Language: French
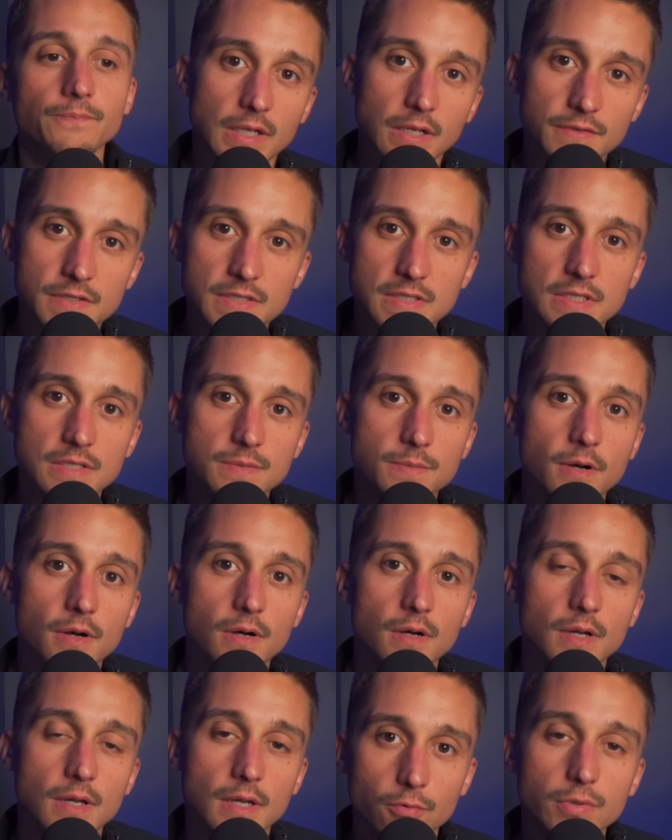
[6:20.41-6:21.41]

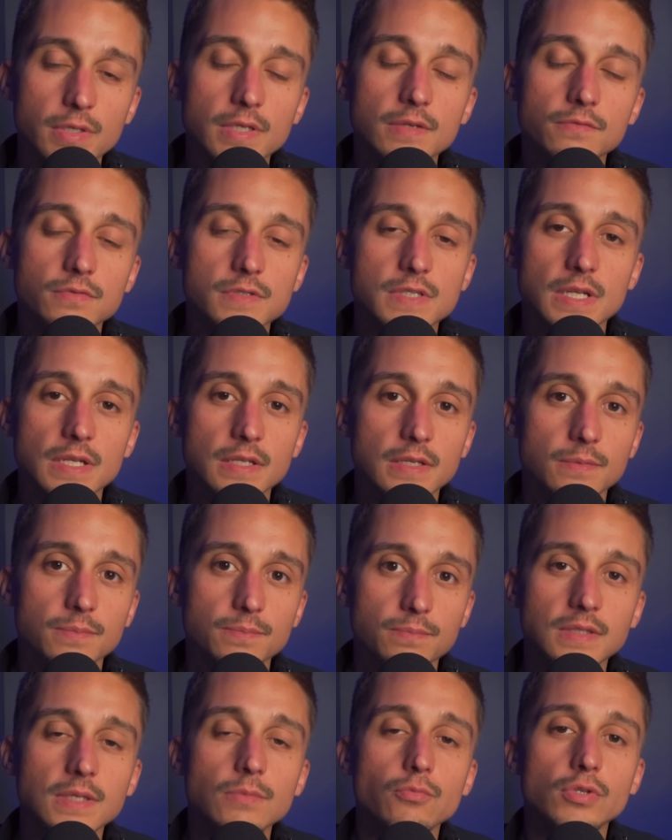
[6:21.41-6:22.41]
L'investissement, oui, vous allez
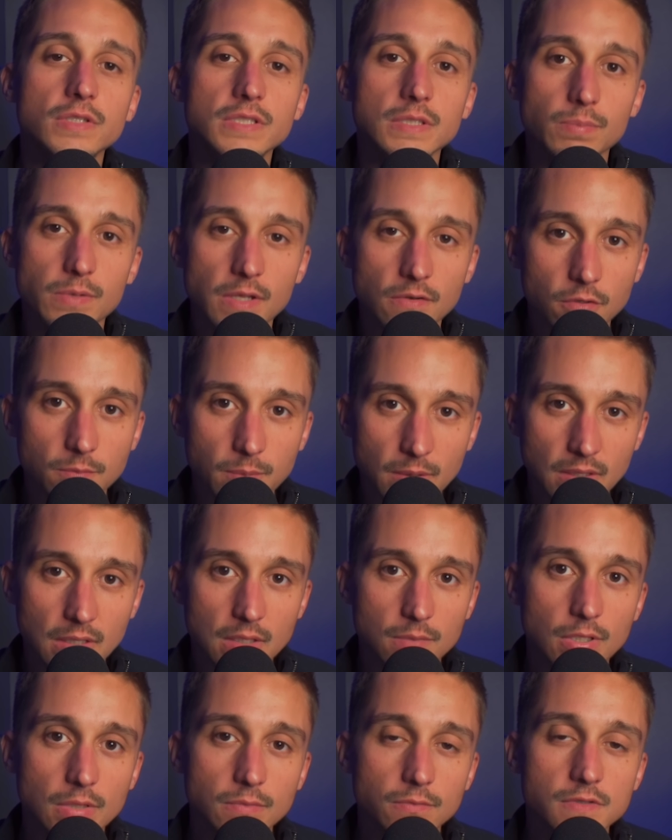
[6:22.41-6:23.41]
démultiplier votre
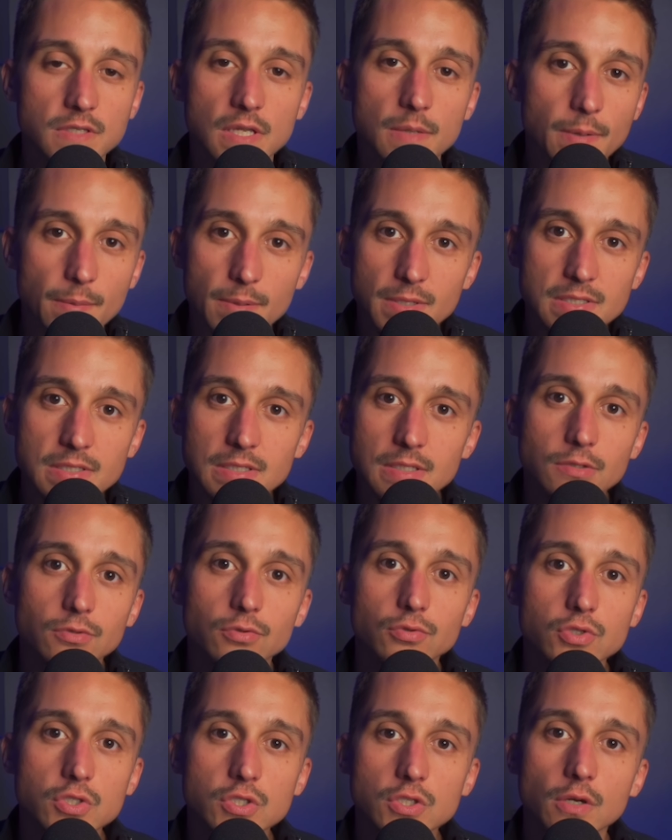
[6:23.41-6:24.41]
patrimoine, mais vous n'allez pas passer
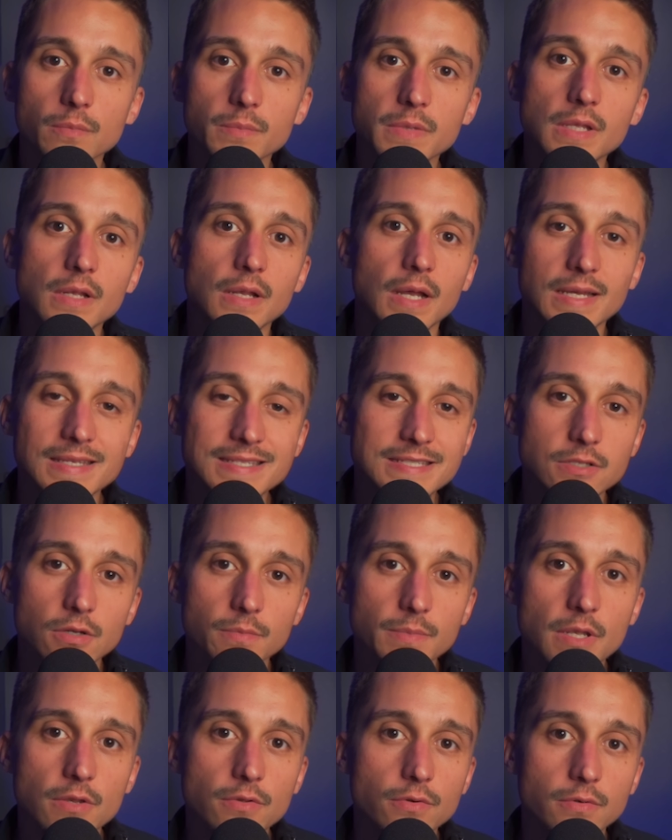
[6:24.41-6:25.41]
de 100 000 à
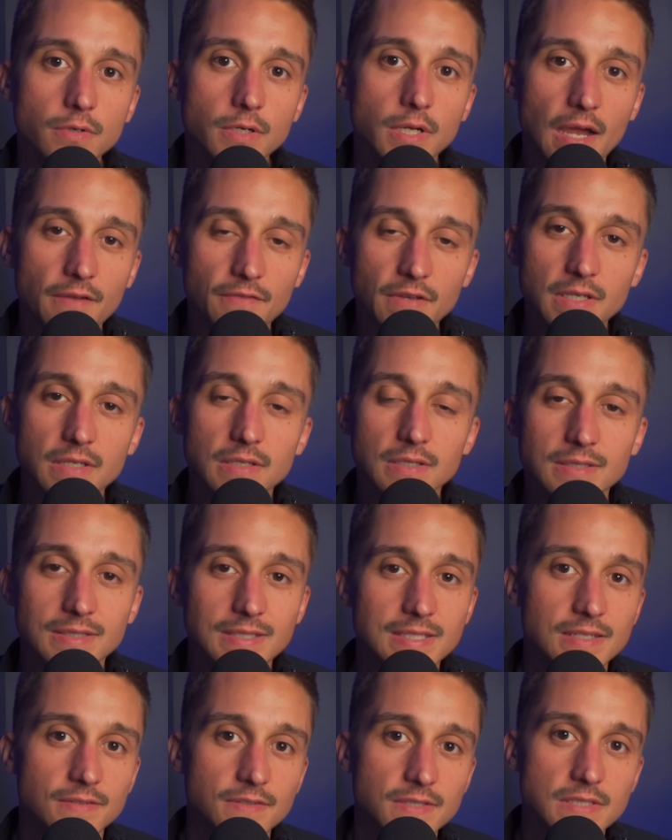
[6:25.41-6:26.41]
100 000 avec
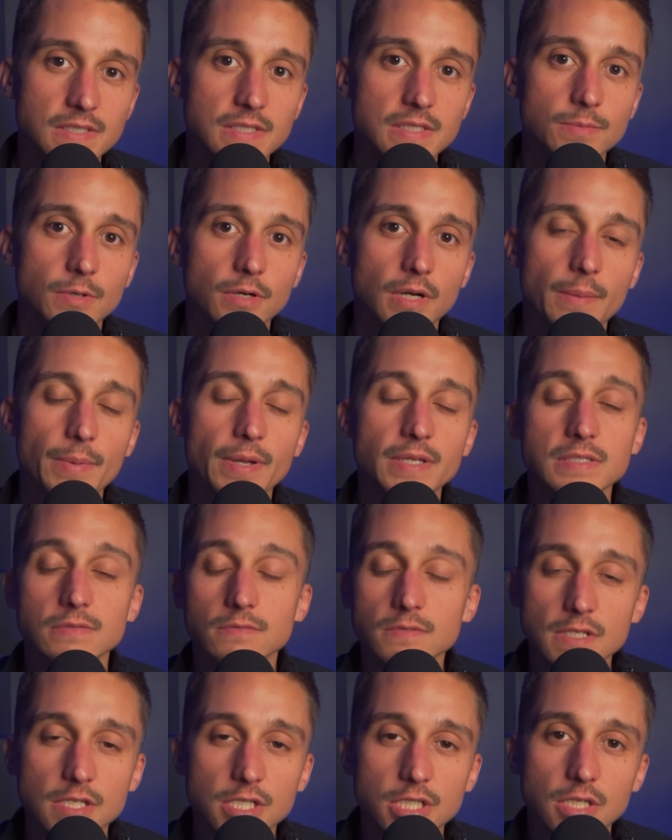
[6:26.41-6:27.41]
des investissements, à part si
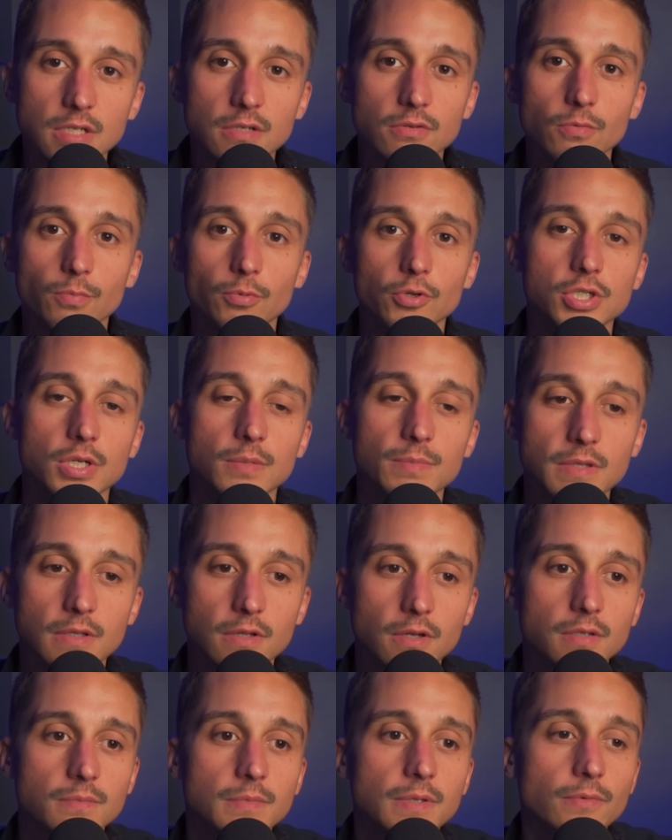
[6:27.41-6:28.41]
vous achetez le prochain
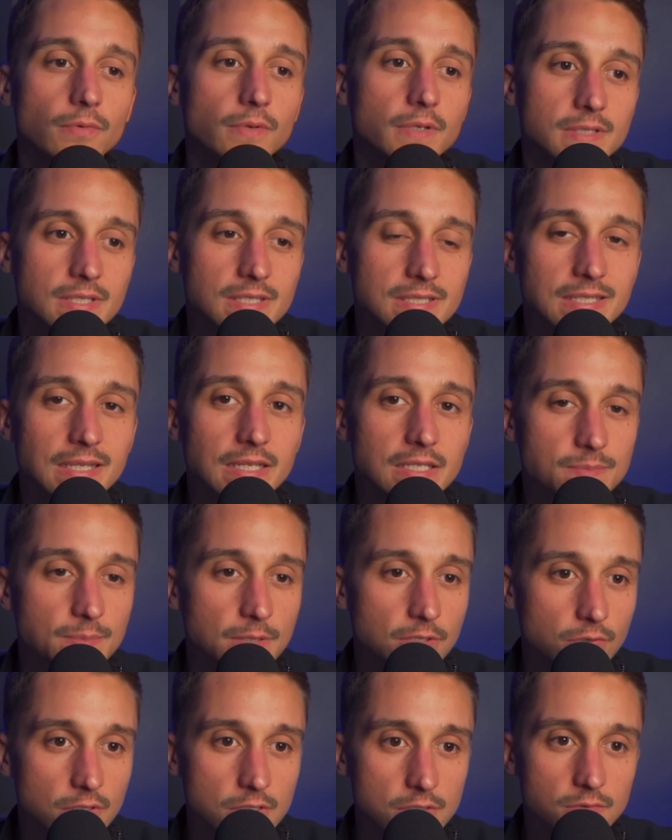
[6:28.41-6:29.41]
Bitcoin, mais bon, ça c'est de la
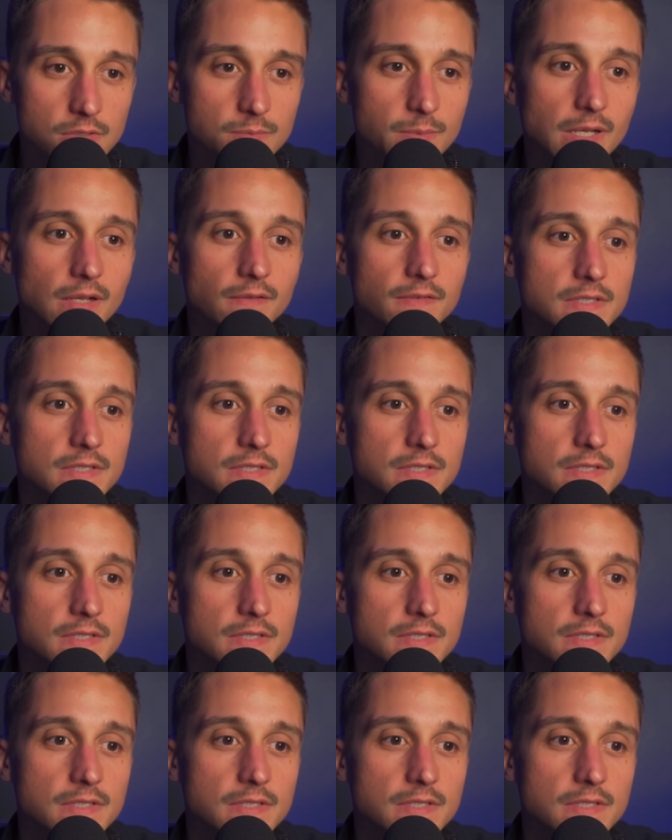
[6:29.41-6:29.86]
spéculation, c'est pas de